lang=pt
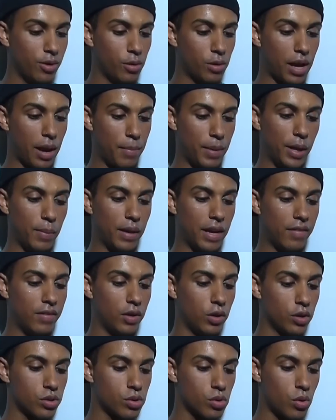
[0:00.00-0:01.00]
O cabelo
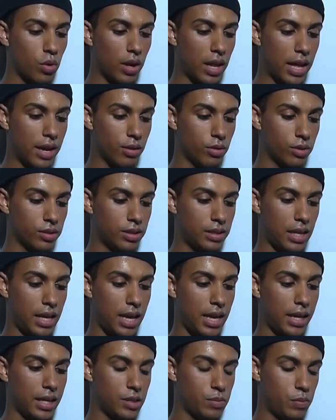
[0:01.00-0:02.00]
maravilhoso, o colar eu
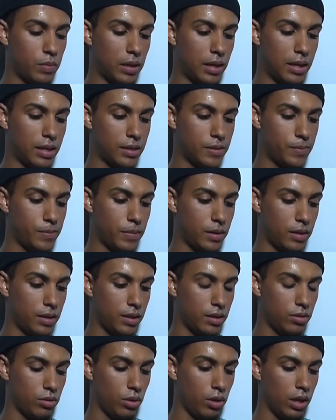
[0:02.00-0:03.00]
gostei, as, as,
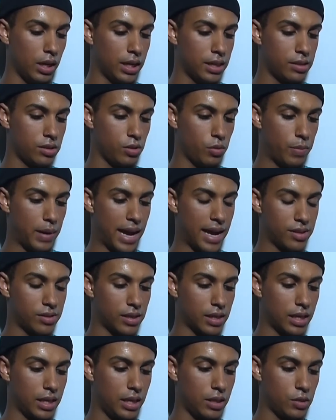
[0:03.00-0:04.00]
ah, do lance no
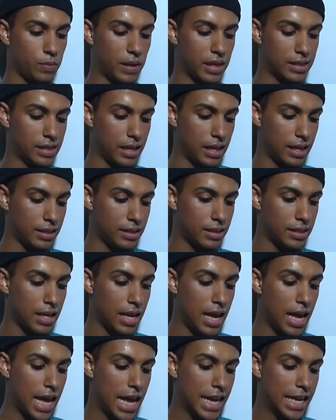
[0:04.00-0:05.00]
braço aqui, os braceletes.
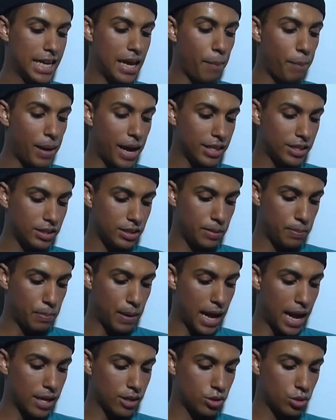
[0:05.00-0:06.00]
E a parte de
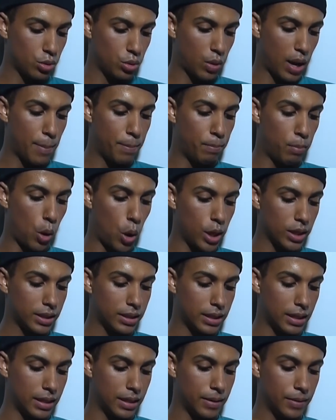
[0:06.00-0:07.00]
baixo, a
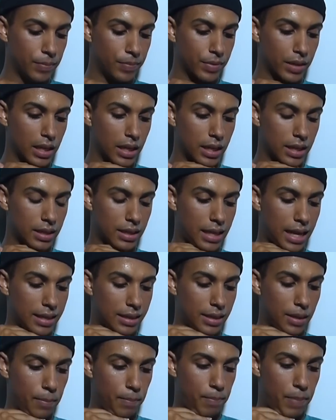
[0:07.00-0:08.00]
bota, tá
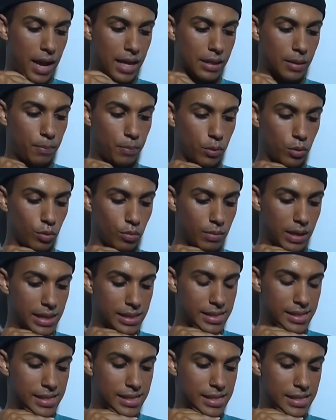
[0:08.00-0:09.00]
tampada por uma
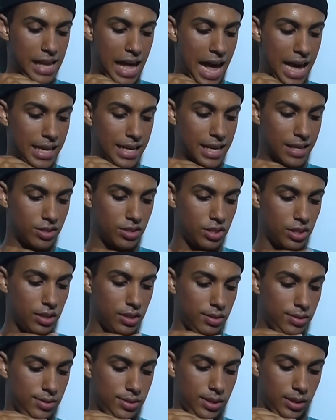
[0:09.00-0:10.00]
saia
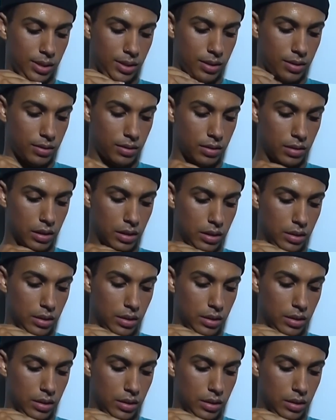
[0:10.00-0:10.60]
de, de